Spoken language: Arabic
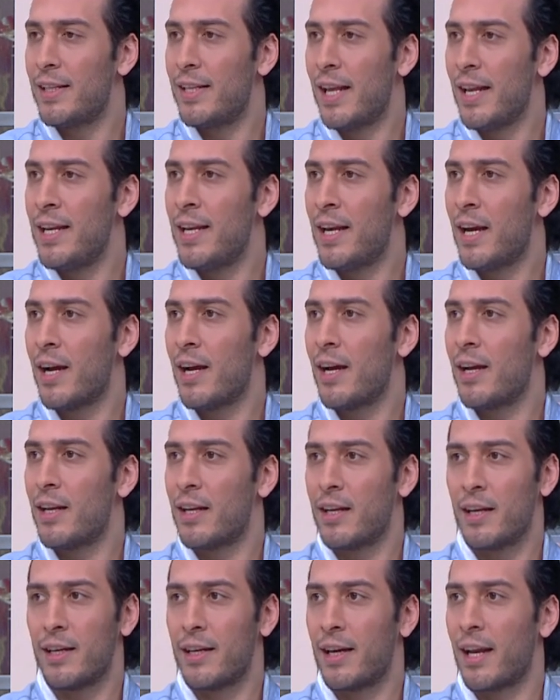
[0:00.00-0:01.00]

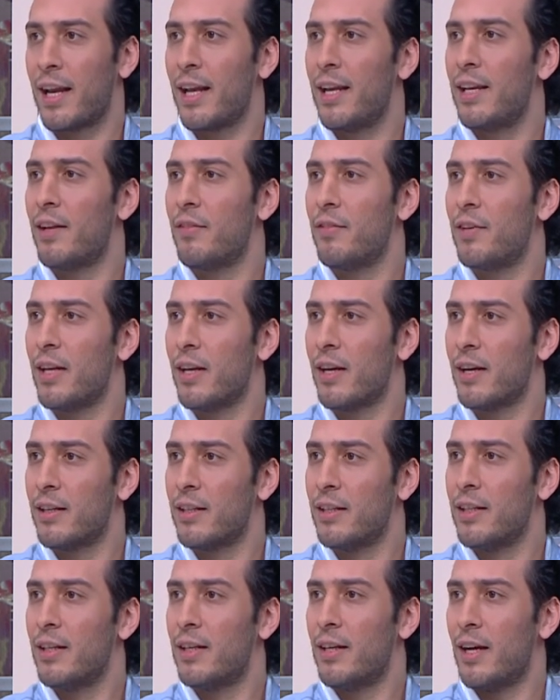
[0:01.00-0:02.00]
دقيقة رخينا فيها
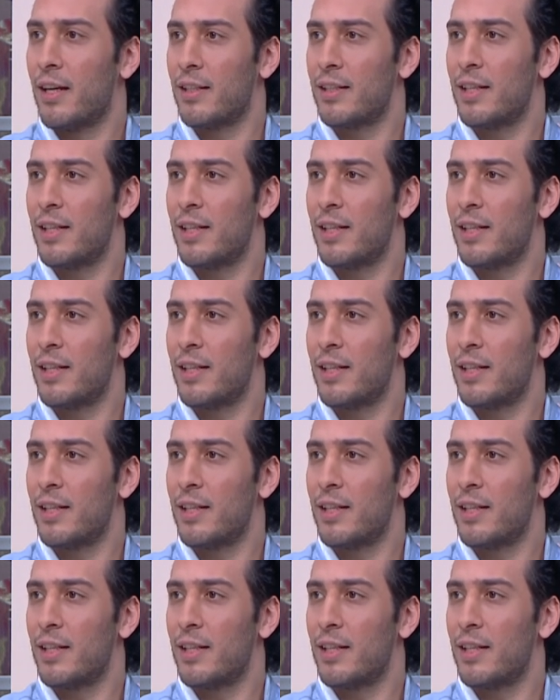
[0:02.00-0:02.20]
ممتاز.